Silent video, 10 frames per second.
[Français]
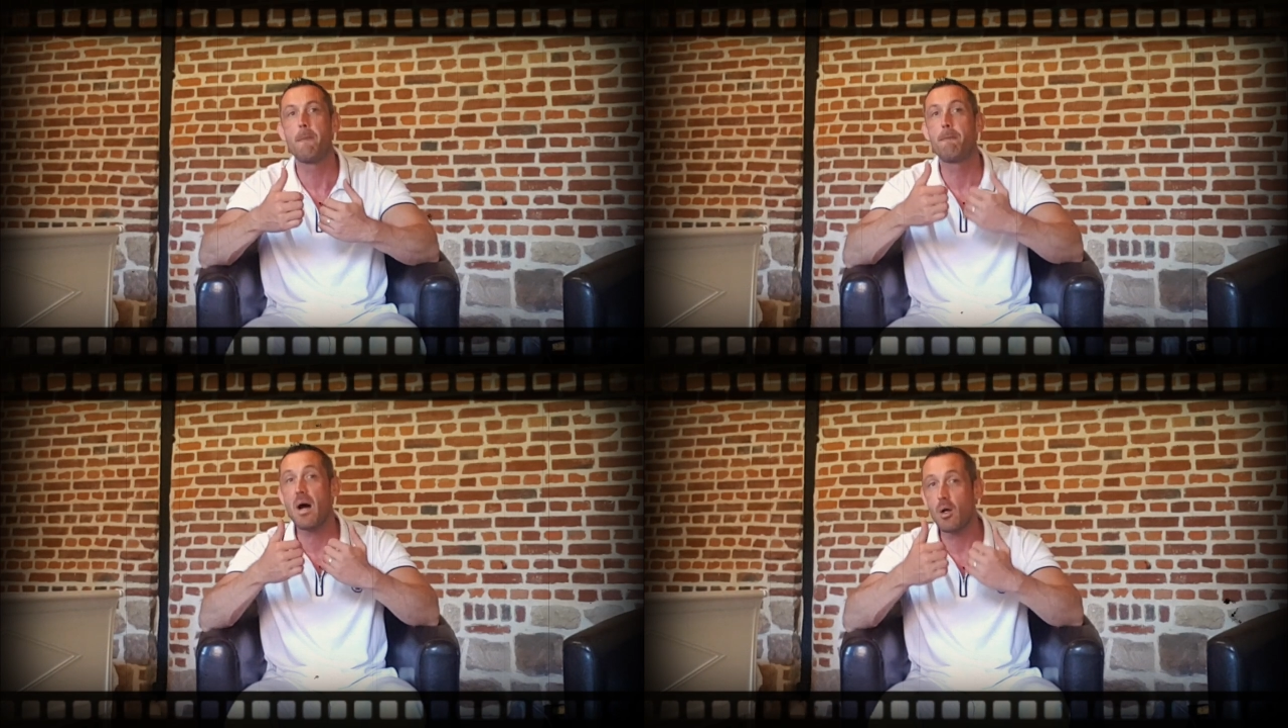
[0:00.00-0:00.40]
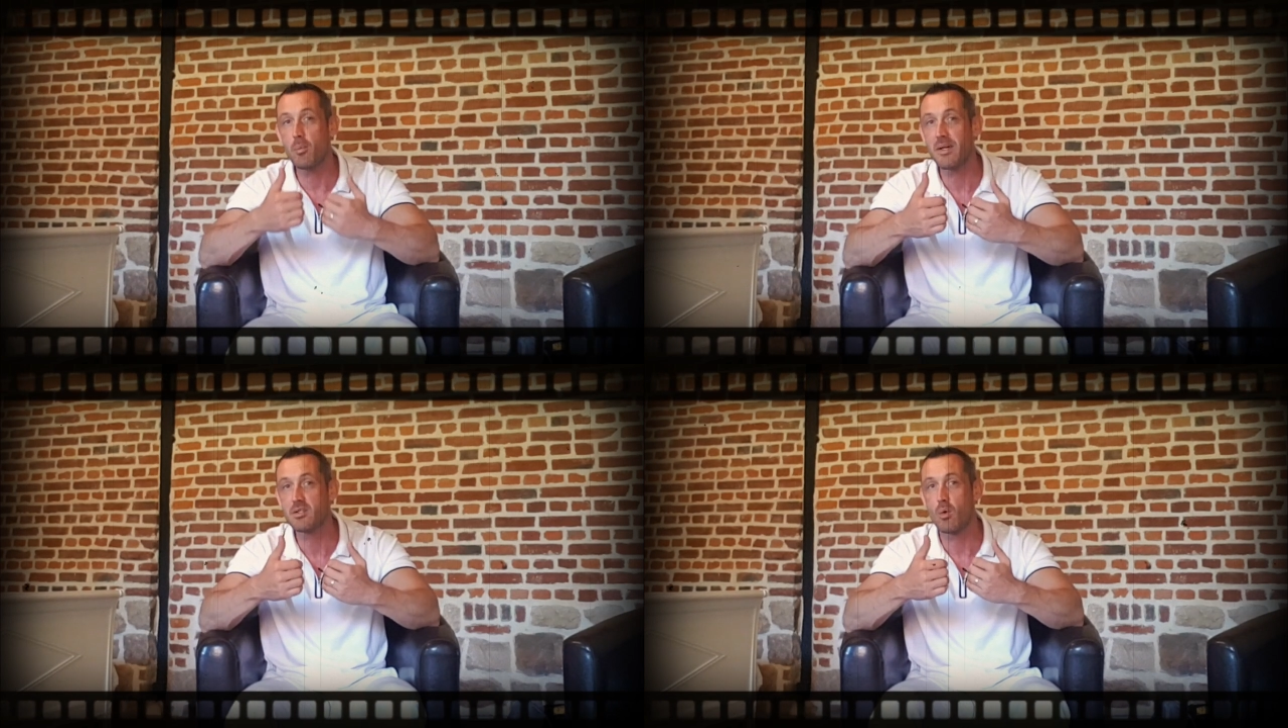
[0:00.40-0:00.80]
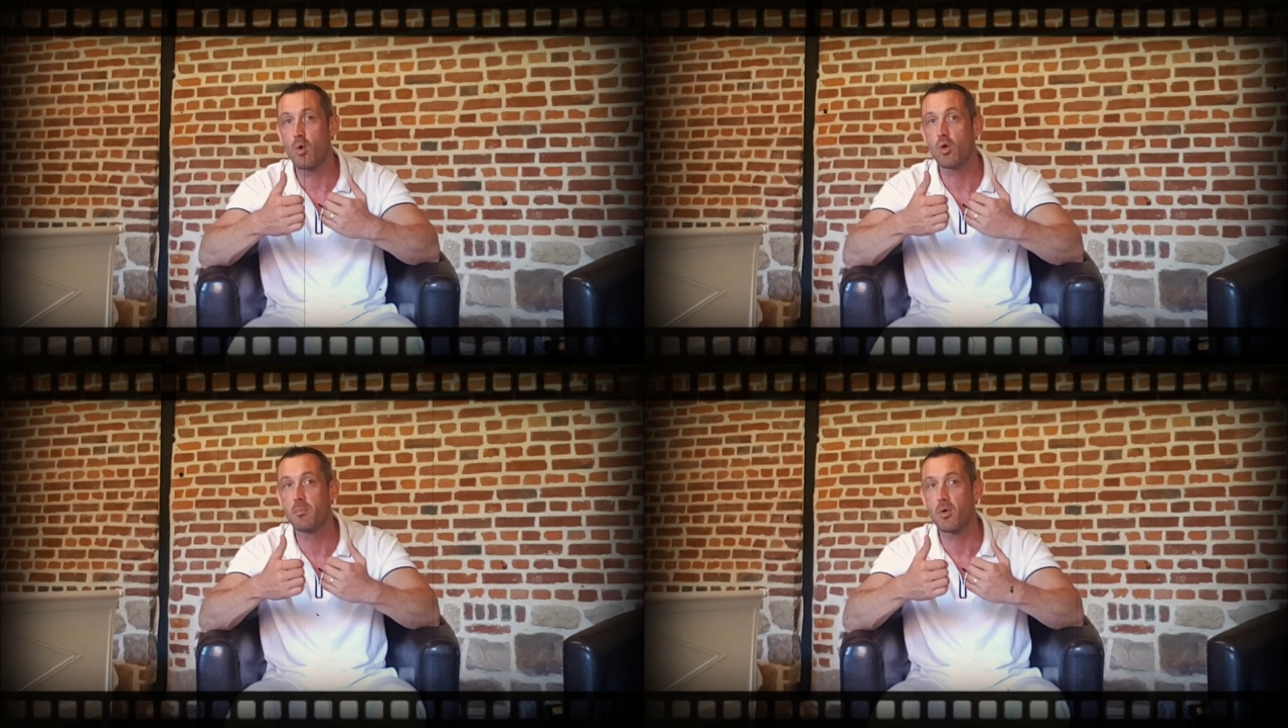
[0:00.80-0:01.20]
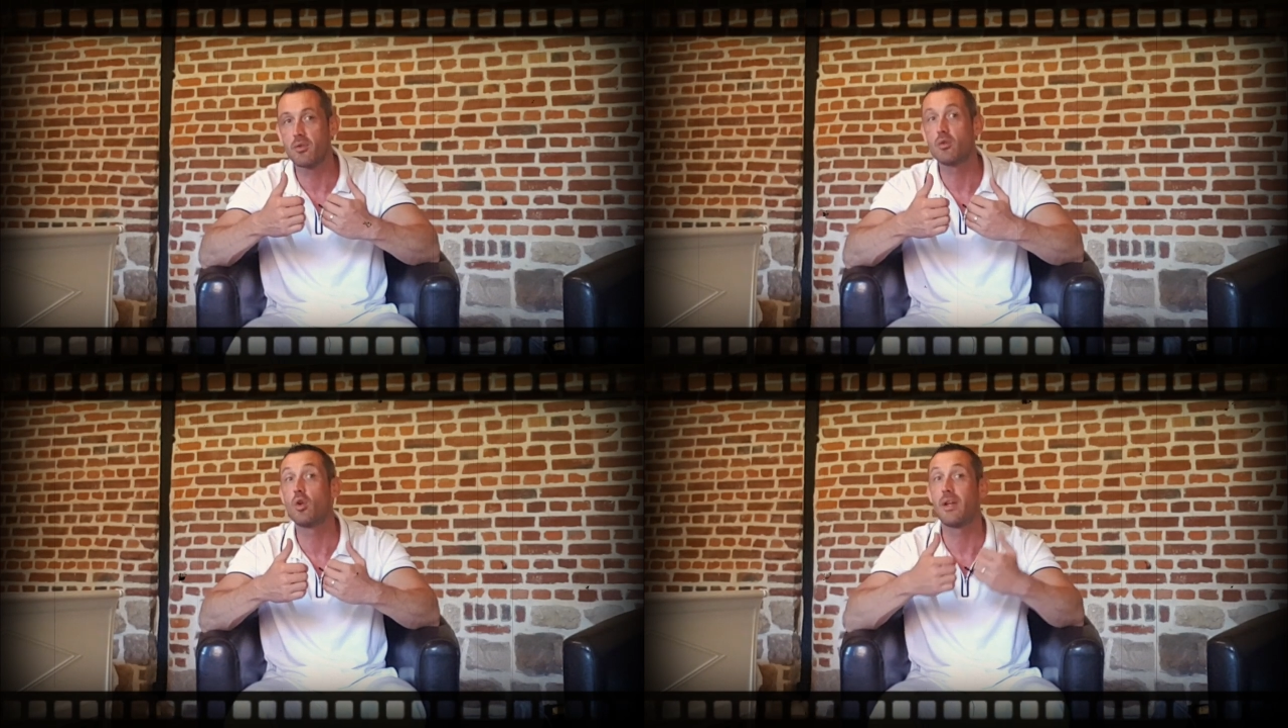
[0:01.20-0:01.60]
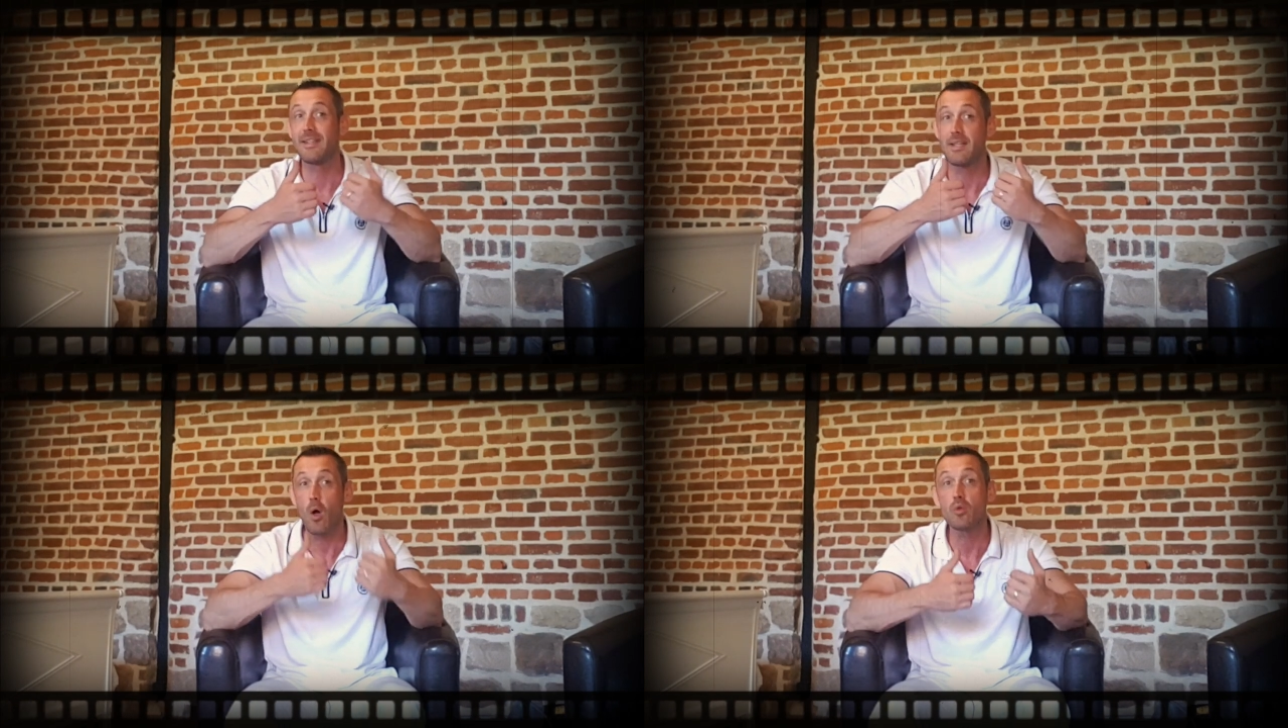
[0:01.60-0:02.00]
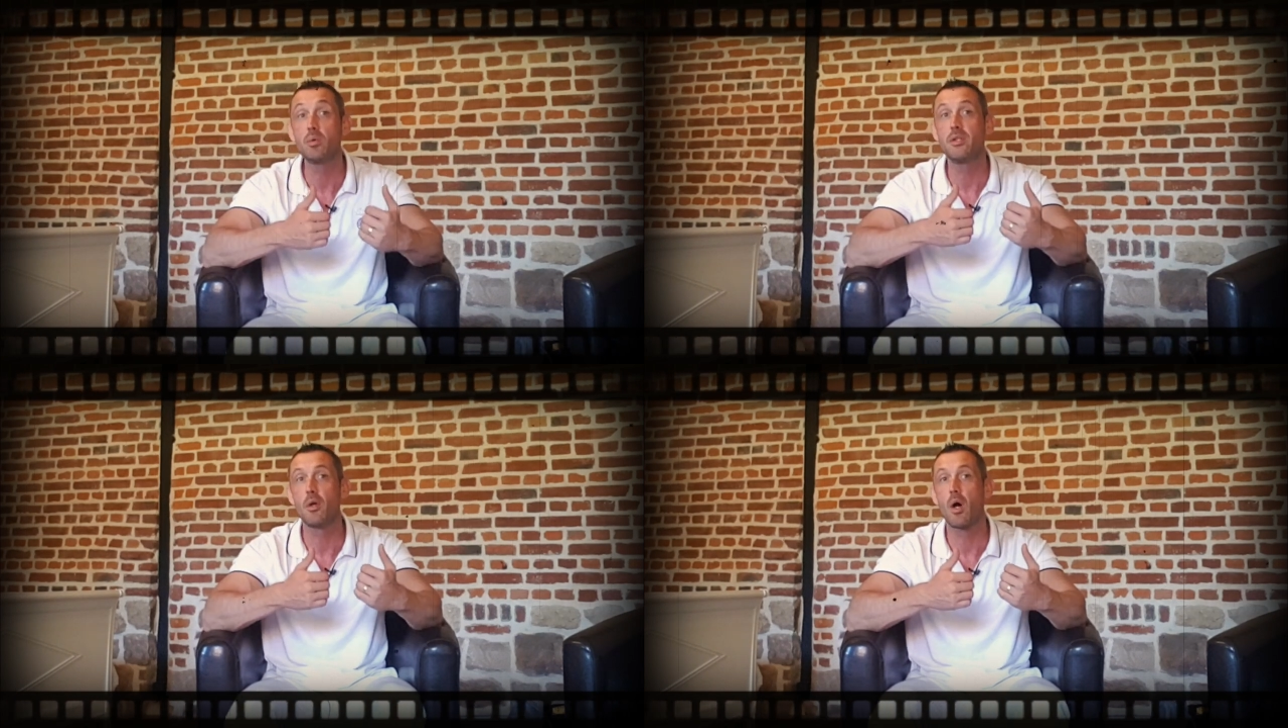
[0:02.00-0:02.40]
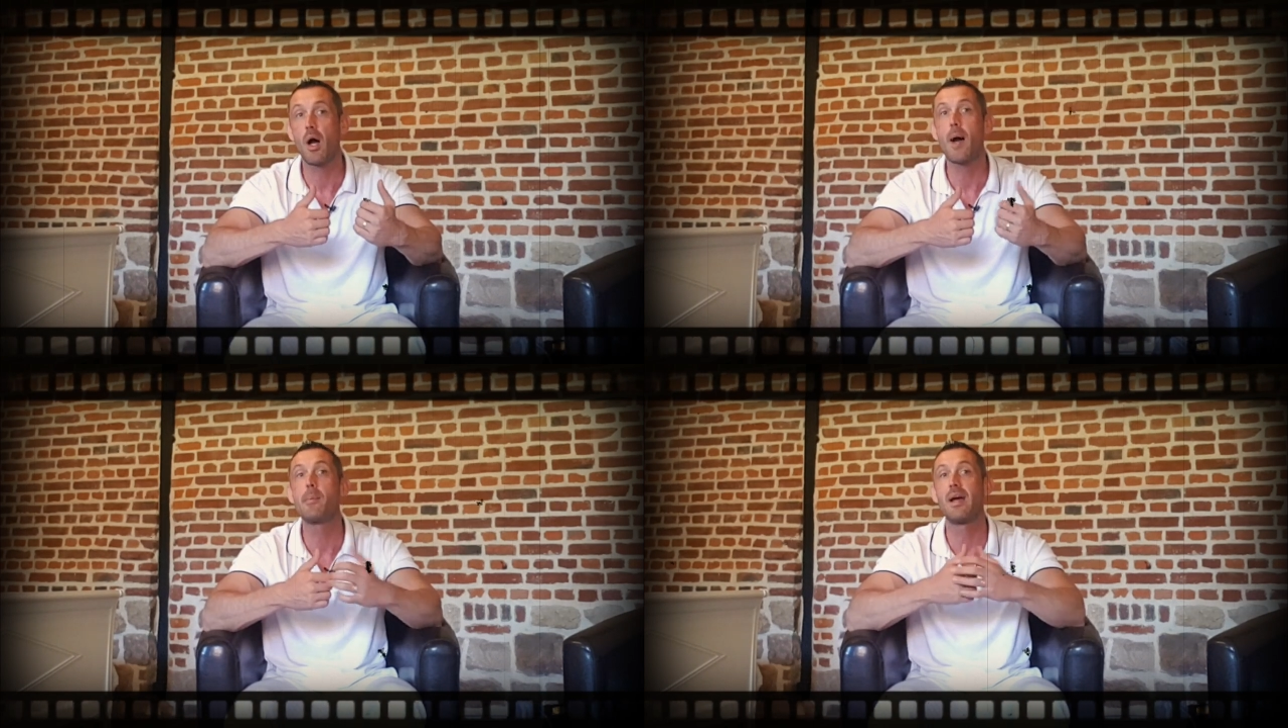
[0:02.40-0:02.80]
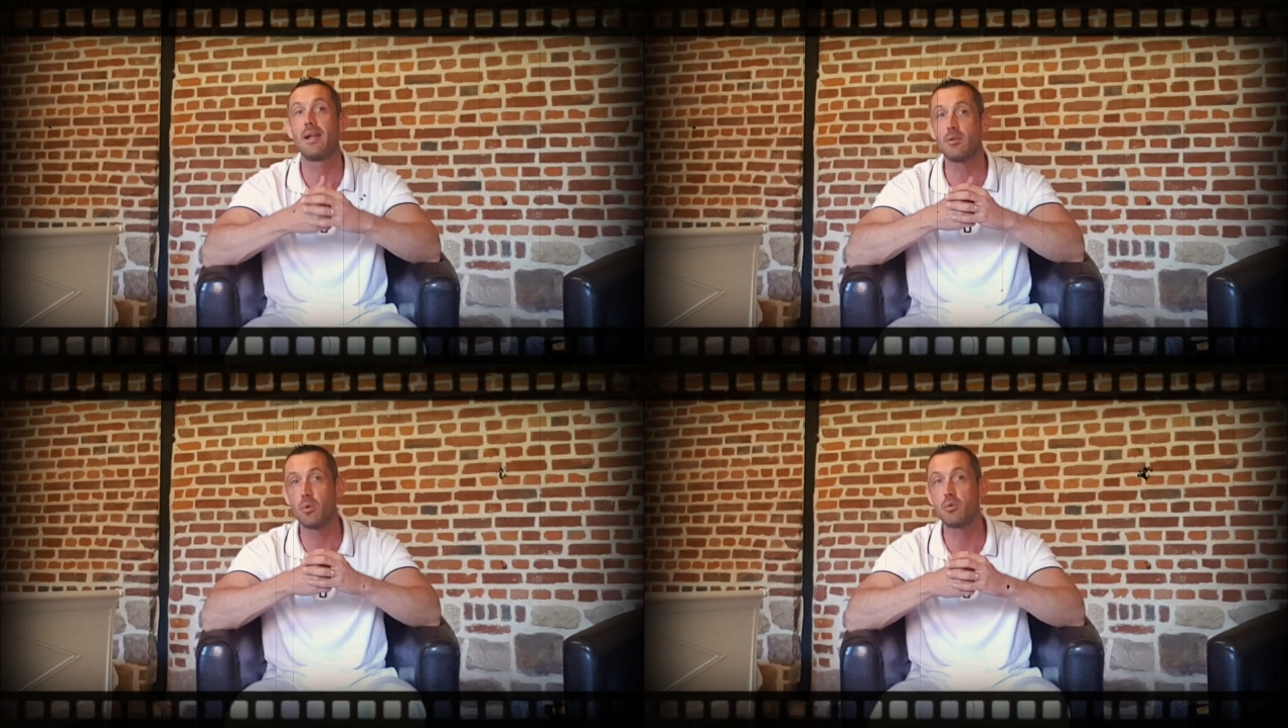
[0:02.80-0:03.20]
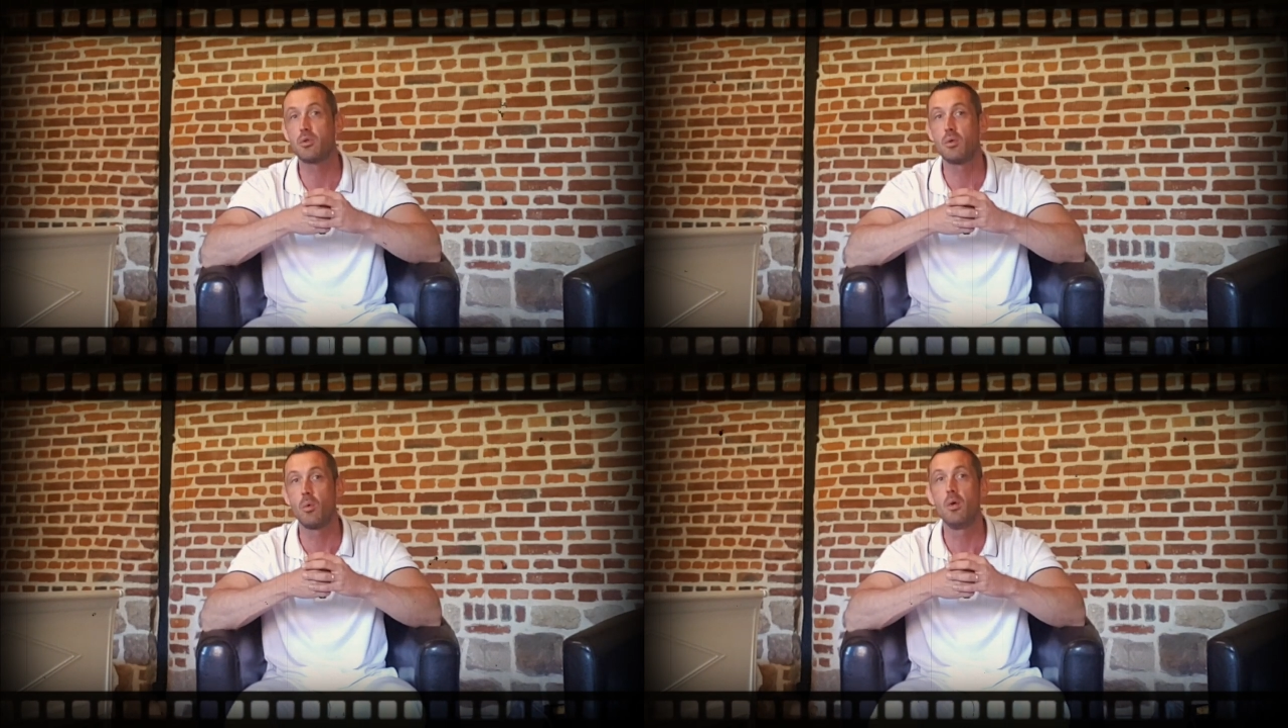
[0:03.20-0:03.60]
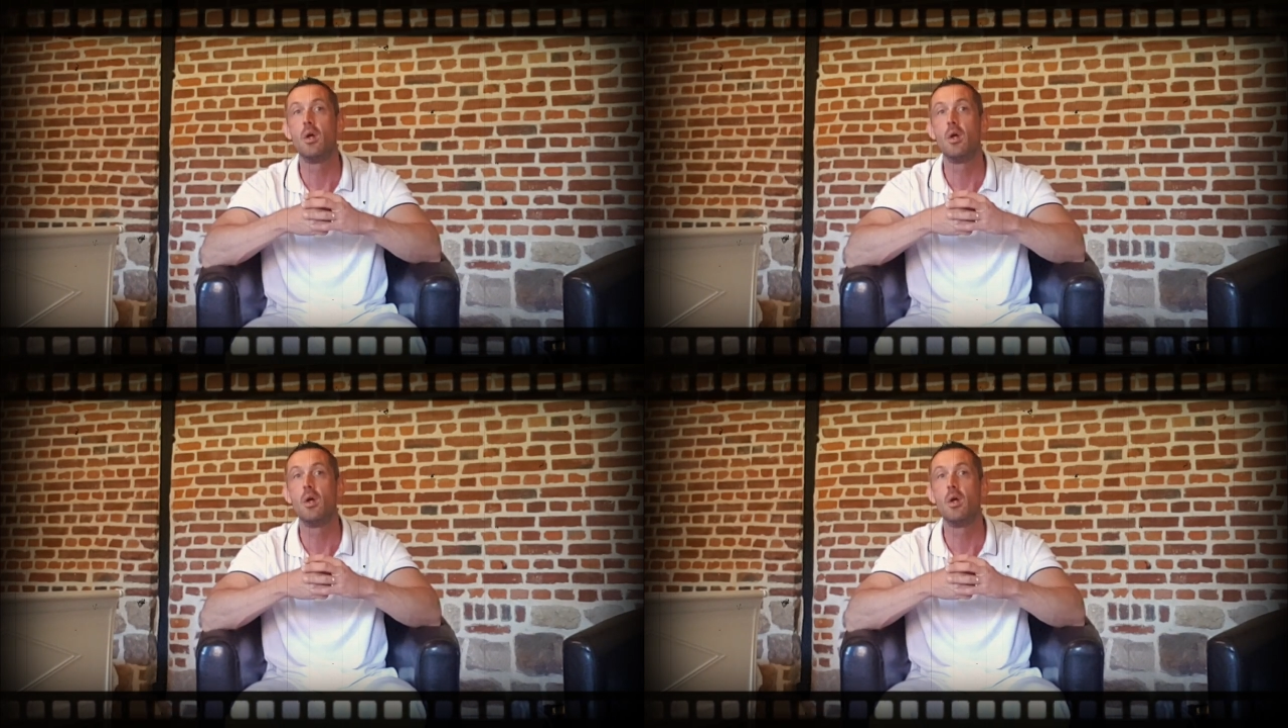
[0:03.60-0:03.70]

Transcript: par le patient augmente dans les 48 heures après l'introduction,